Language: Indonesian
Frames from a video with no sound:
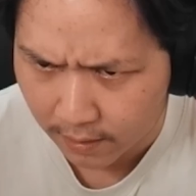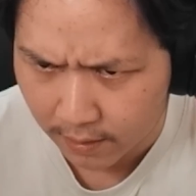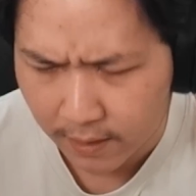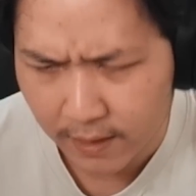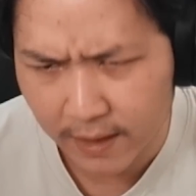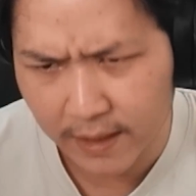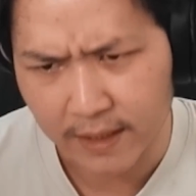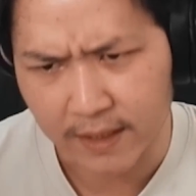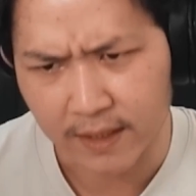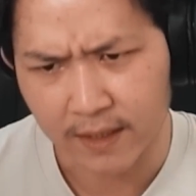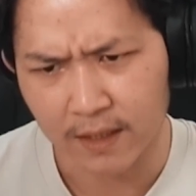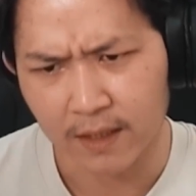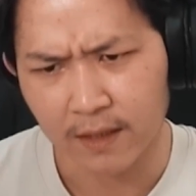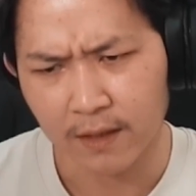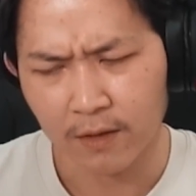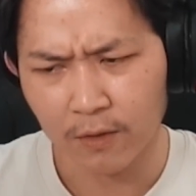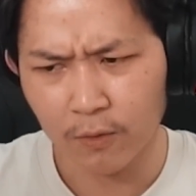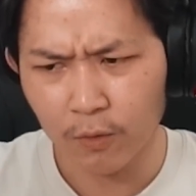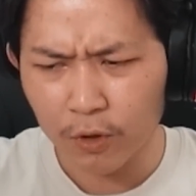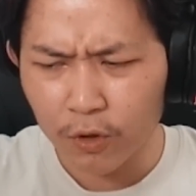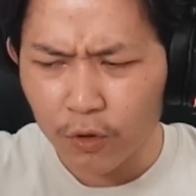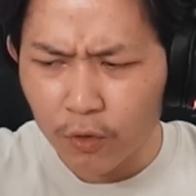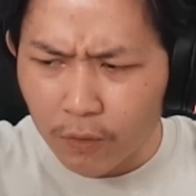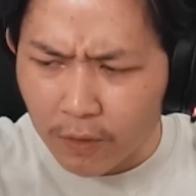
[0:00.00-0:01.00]
guys
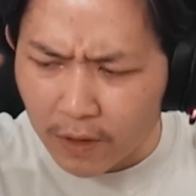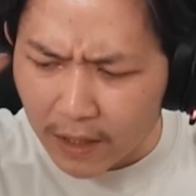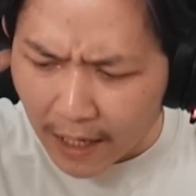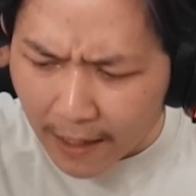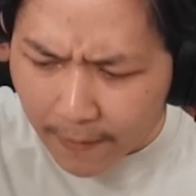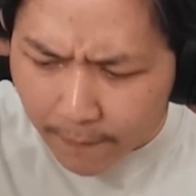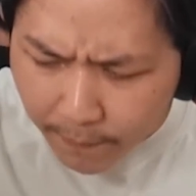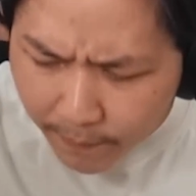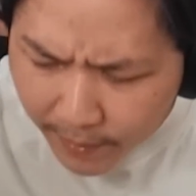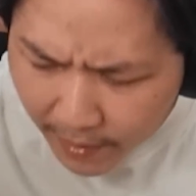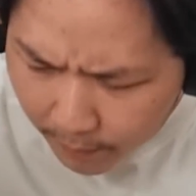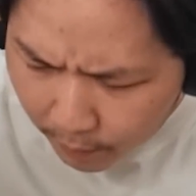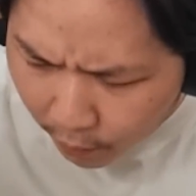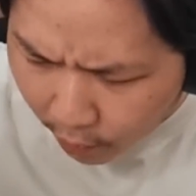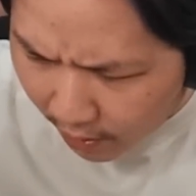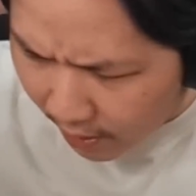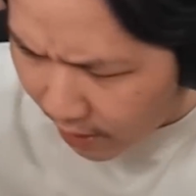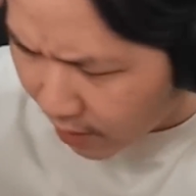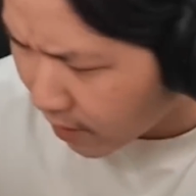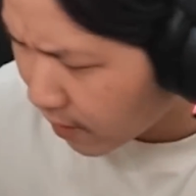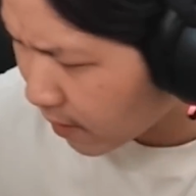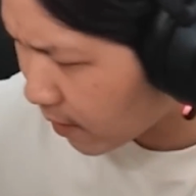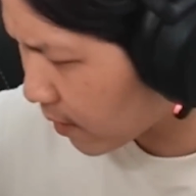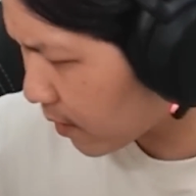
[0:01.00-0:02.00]
gue tuh comeback
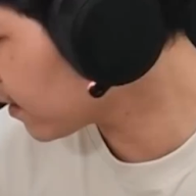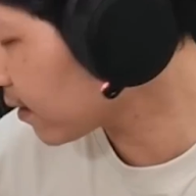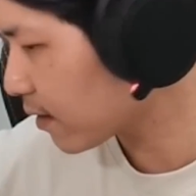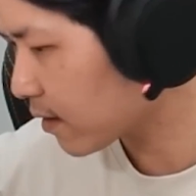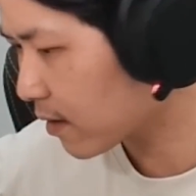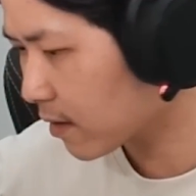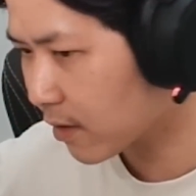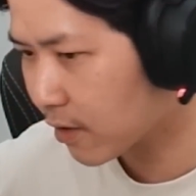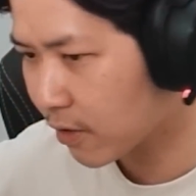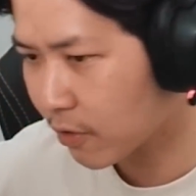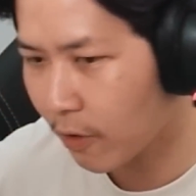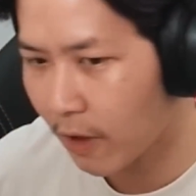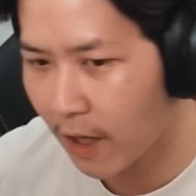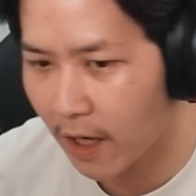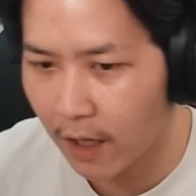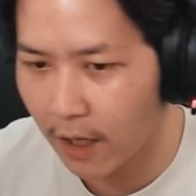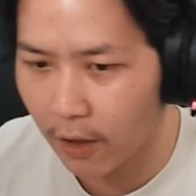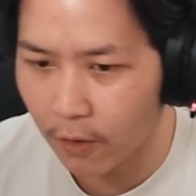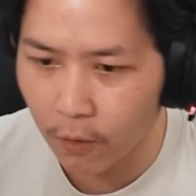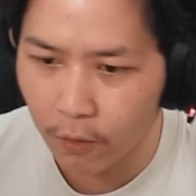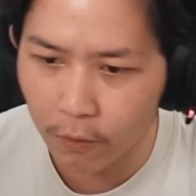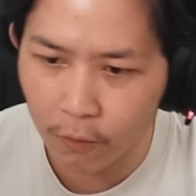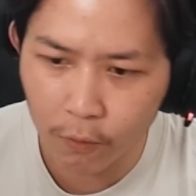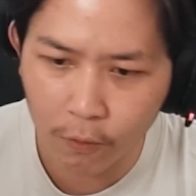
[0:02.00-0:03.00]
bukan
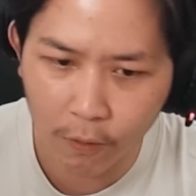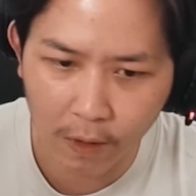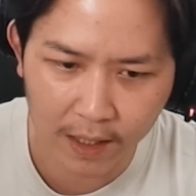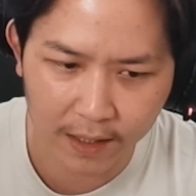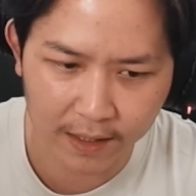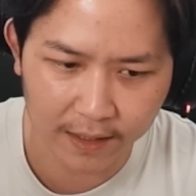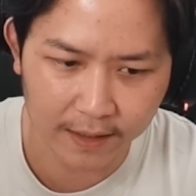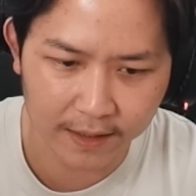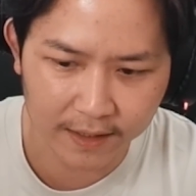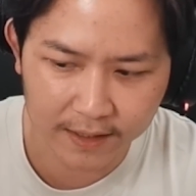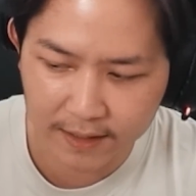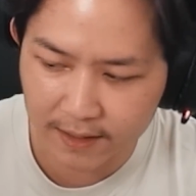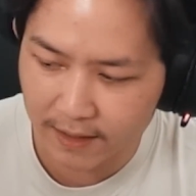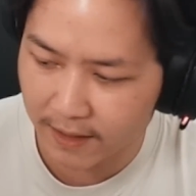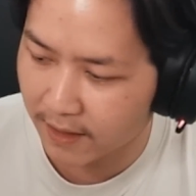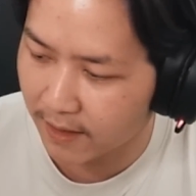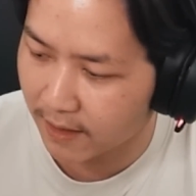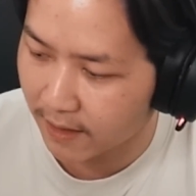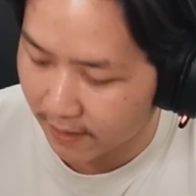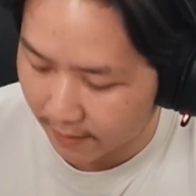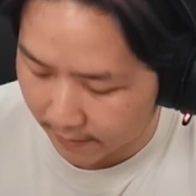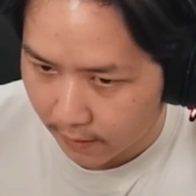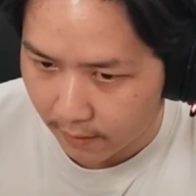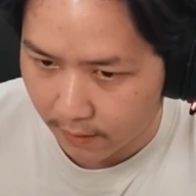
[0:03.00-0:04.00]
soal uang
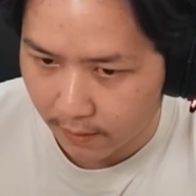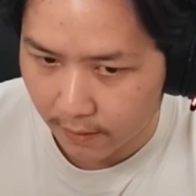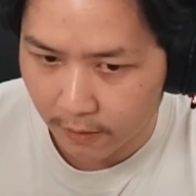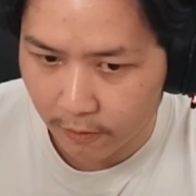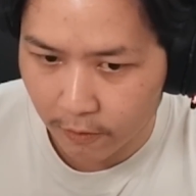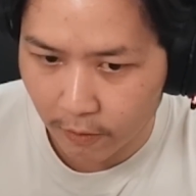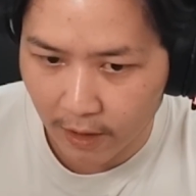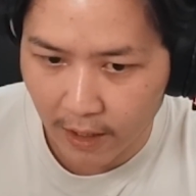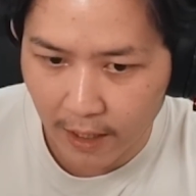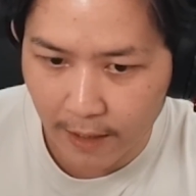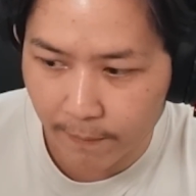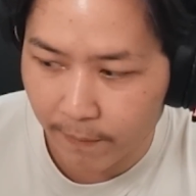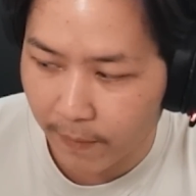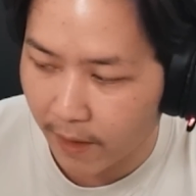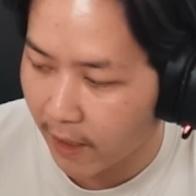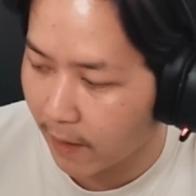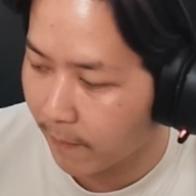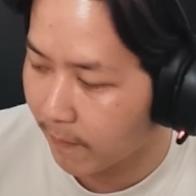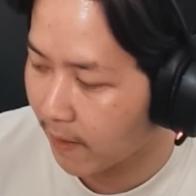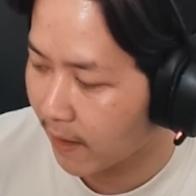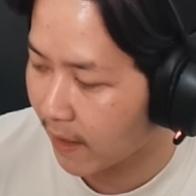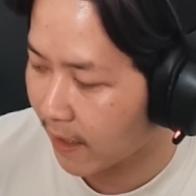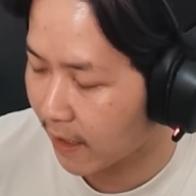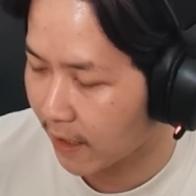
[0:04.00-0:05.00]
guys gue comeback
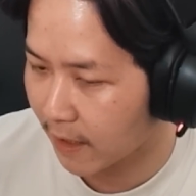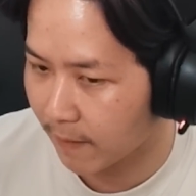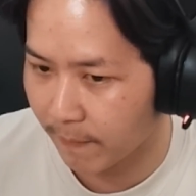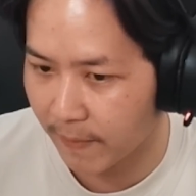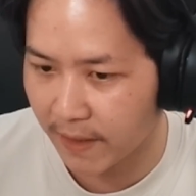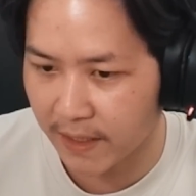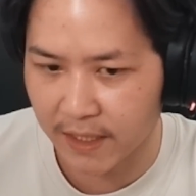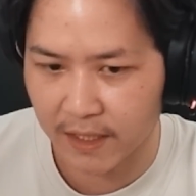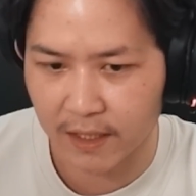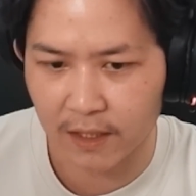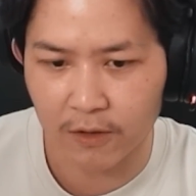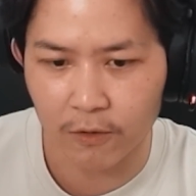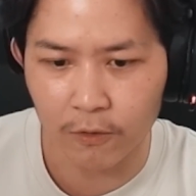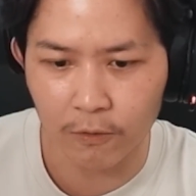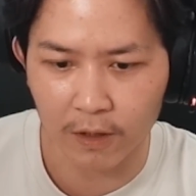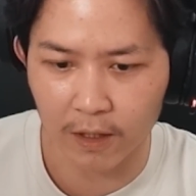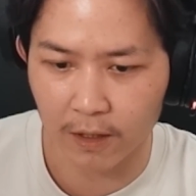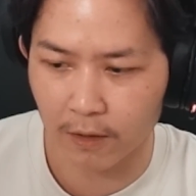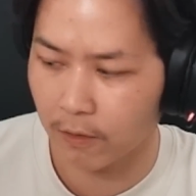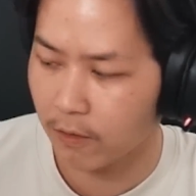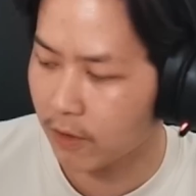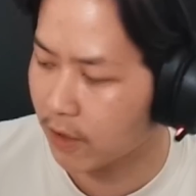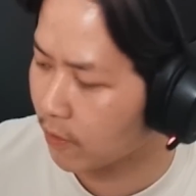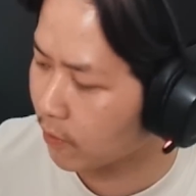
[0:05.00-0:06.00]
emang karena passion gue
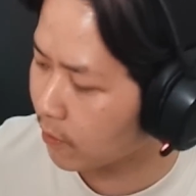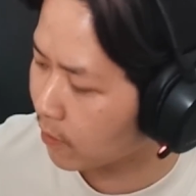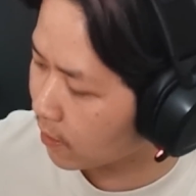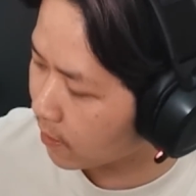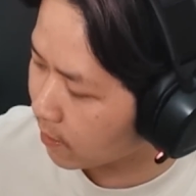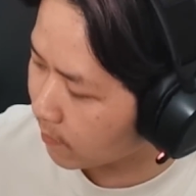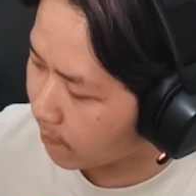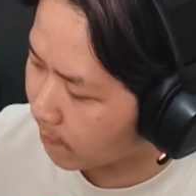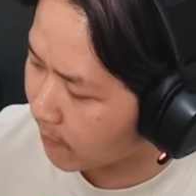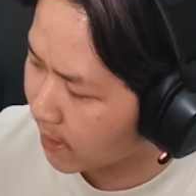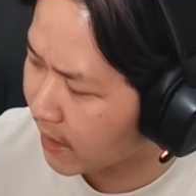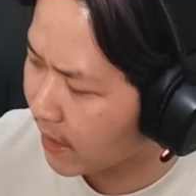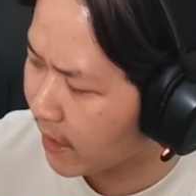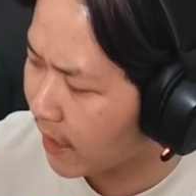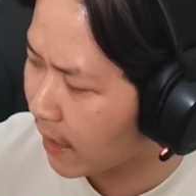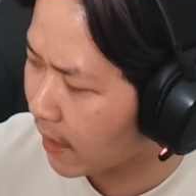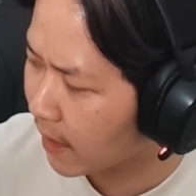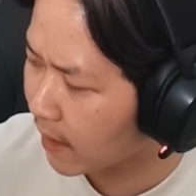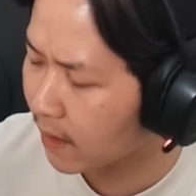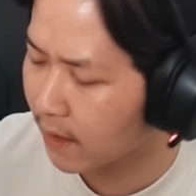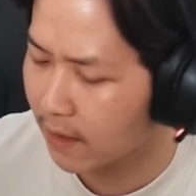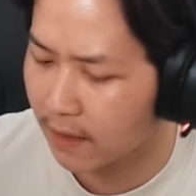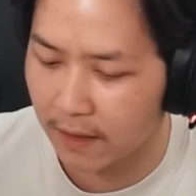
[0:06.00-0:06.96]
gue mendingan